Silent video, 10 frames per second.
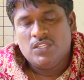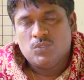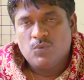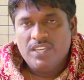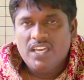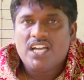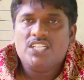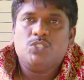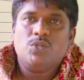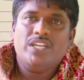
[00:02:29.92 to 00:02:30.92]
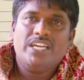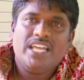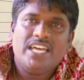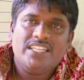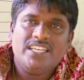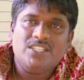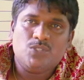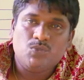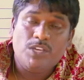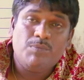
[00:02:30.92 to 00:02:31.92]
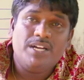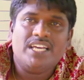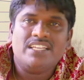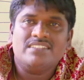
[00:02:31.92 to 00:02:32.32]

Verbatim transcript: சுவையாக சொல்லுகிறார் இதை சுவைபட